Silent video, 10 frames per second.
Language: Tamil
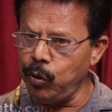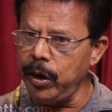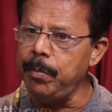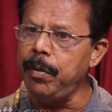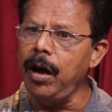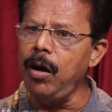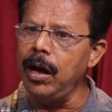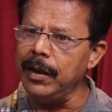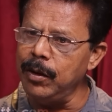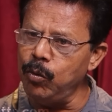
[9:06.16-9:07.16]
குறிப்பாக
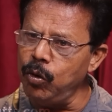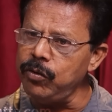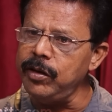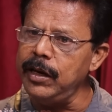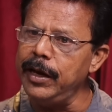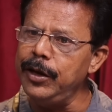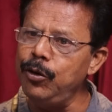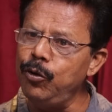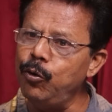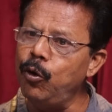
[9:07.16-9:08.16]
அந்த
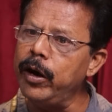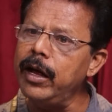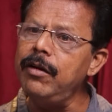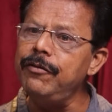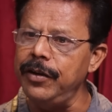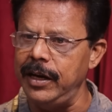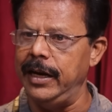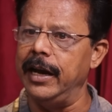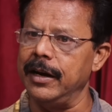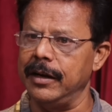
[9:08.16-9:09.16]
ஓசிஐயுவோட
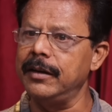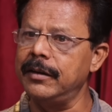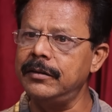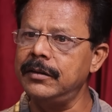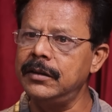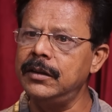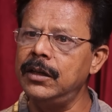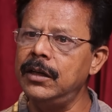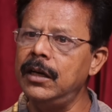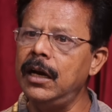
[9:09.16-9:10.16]
ஃபெயிலியர்
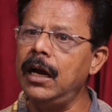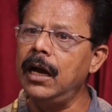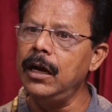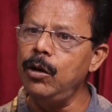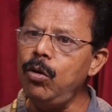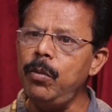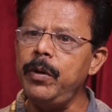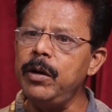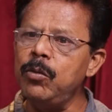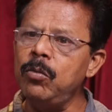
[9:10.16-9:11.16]
இவ்வளோ
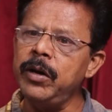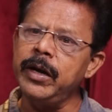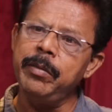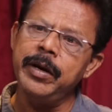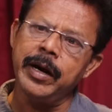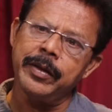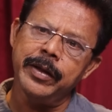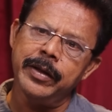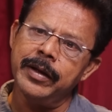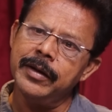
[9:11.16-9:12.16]
பெரிய மூமெண்ட் எப்படி
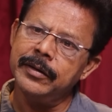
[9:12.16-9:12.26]
நடந்தது